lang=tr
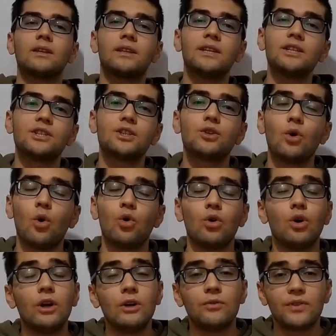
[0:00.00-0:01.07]
değişik
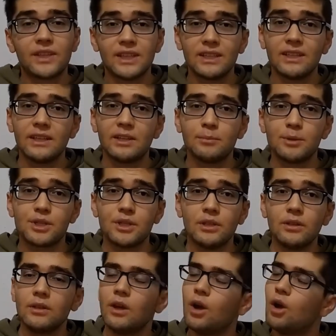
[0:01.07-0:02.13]
fikirlerimizin,